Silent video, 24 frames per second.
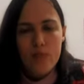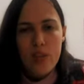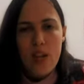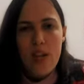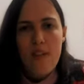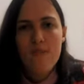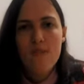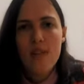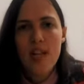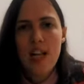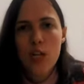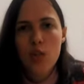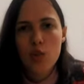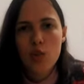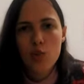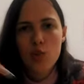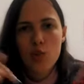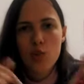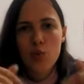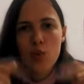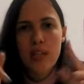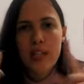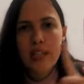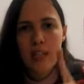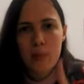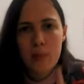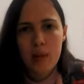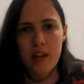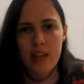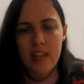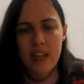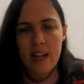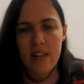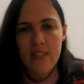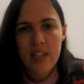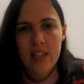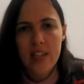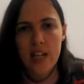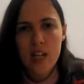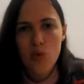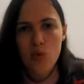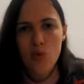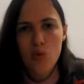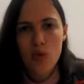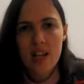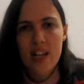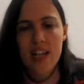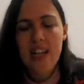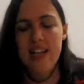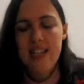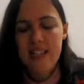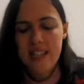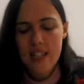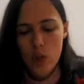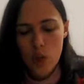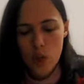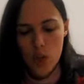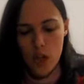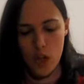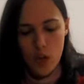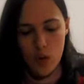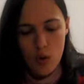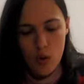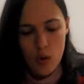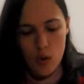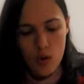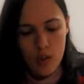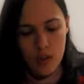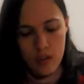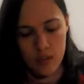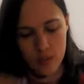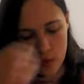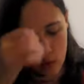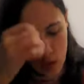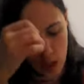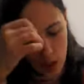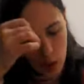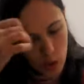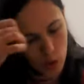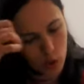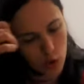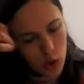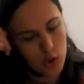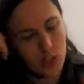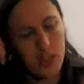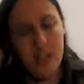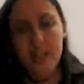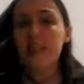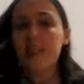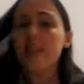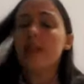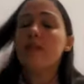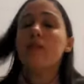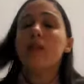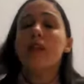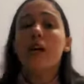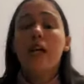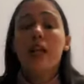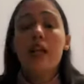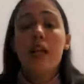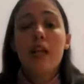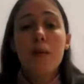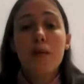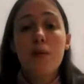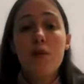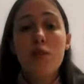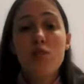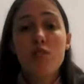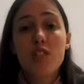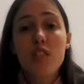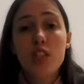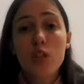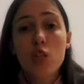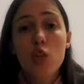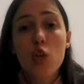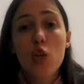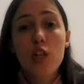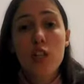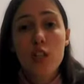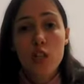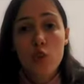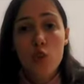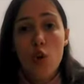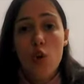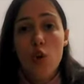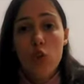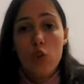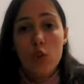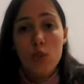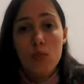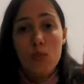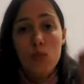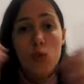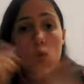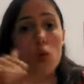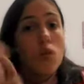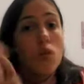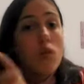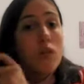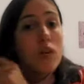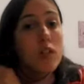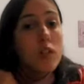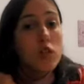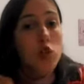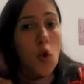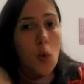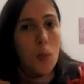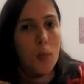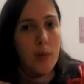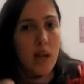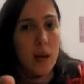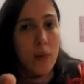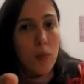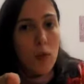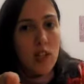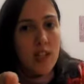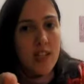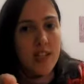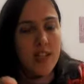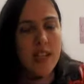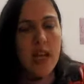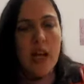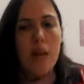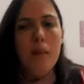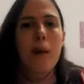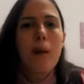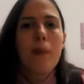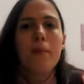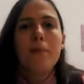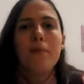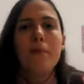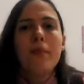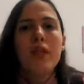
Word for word: Vi lascio sul link per andare a vedere il suo canale se ancora non, lo, non la conoscete. Le mie ossessioni sono, scopriamole insieme.